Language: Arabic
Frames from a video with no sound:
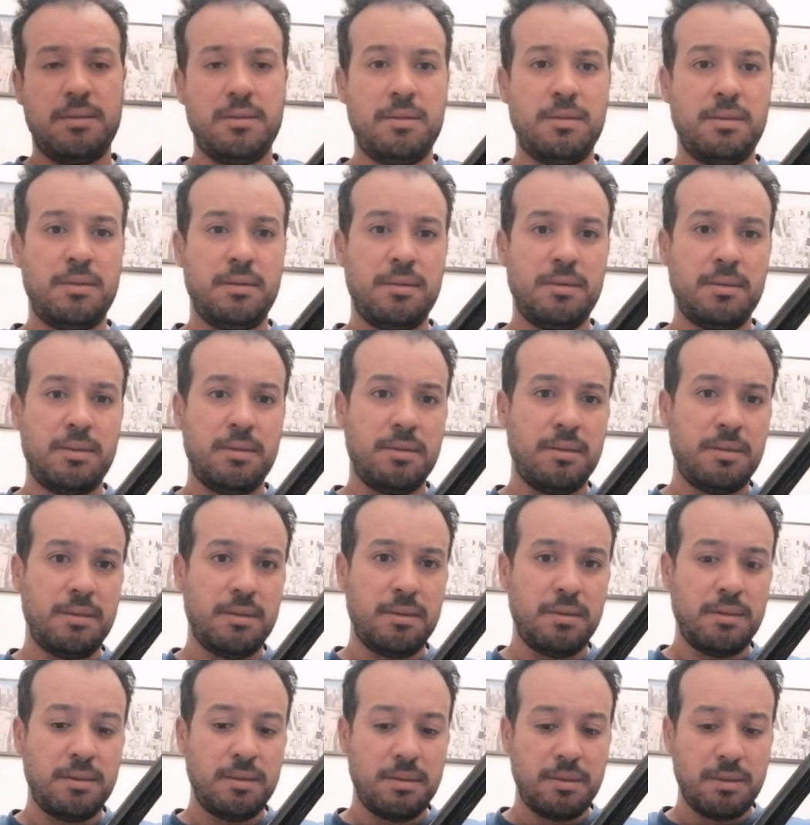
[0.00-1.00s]

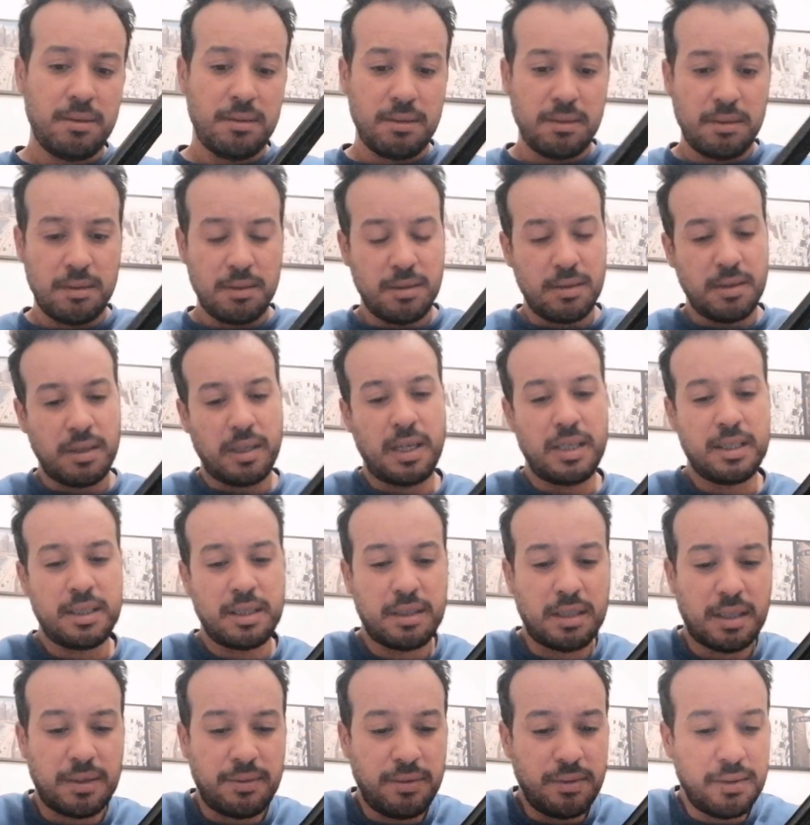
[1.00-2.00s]
آه، حاجة
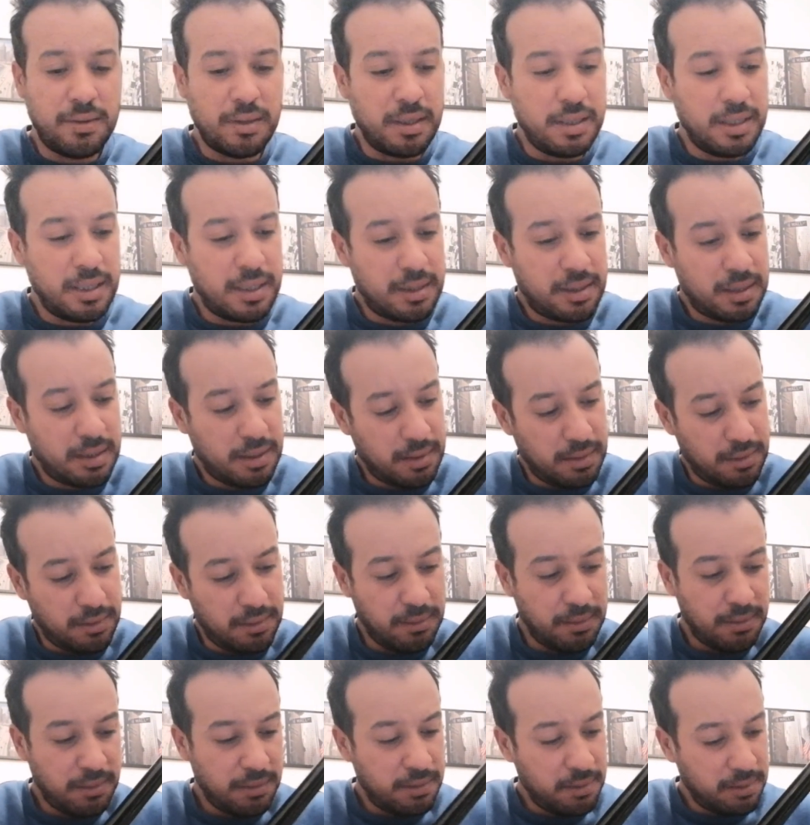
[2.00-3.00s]
تحفونه ياسر
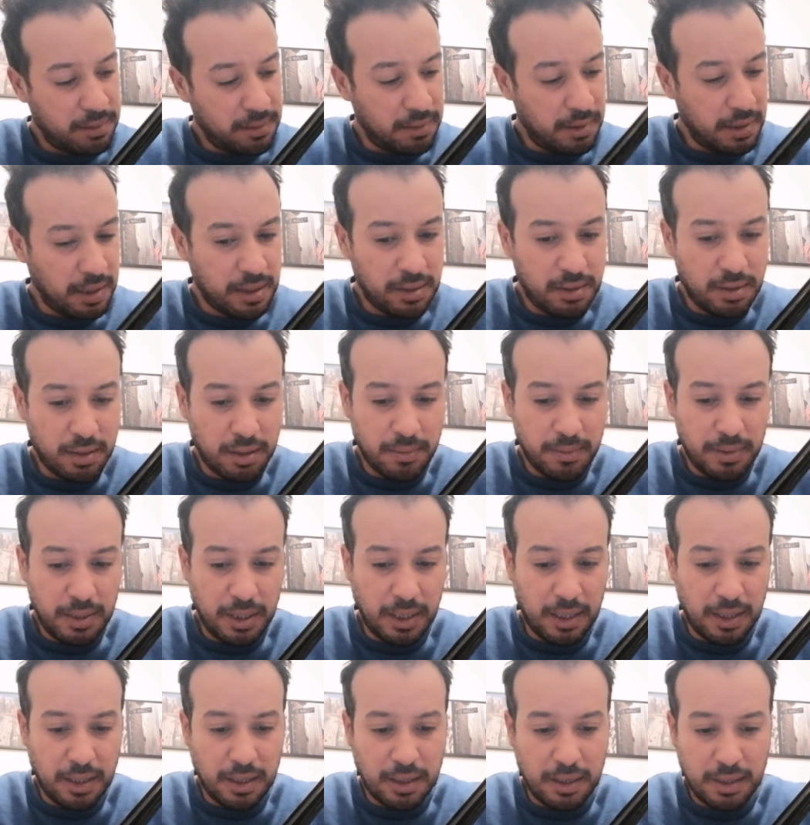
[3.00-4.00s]
والاكسيون
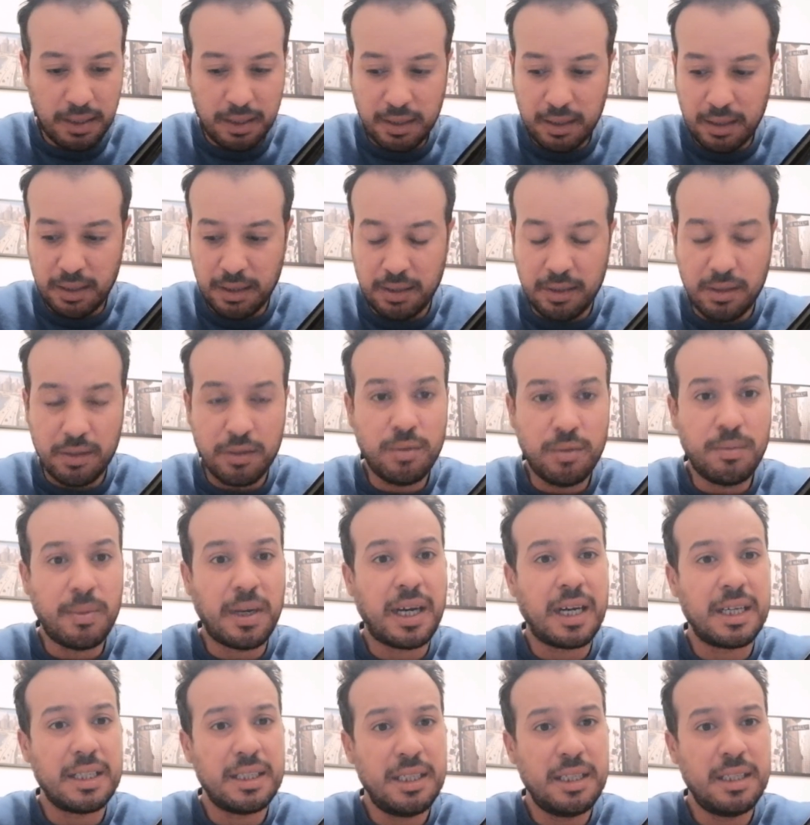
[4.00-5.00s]
نتاعها هما
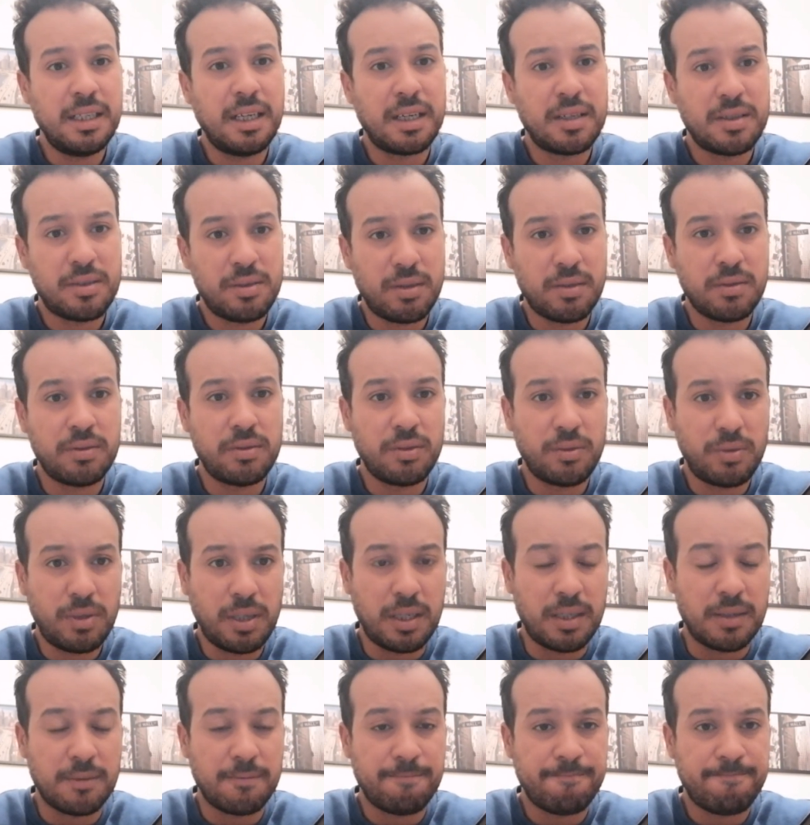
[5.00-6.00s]
حاطين اكسيون
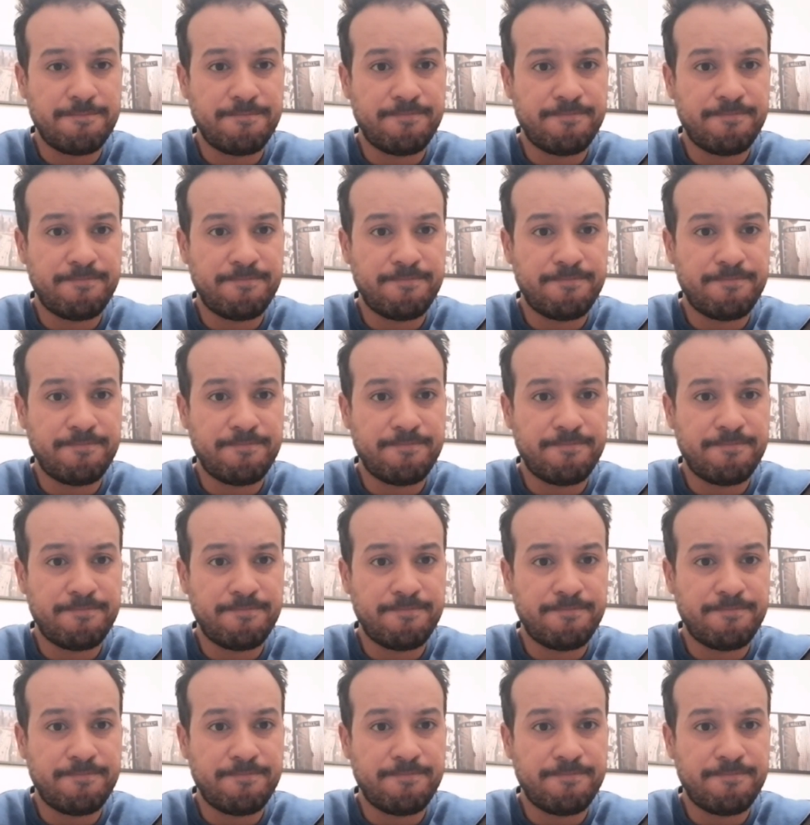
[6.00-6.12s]
3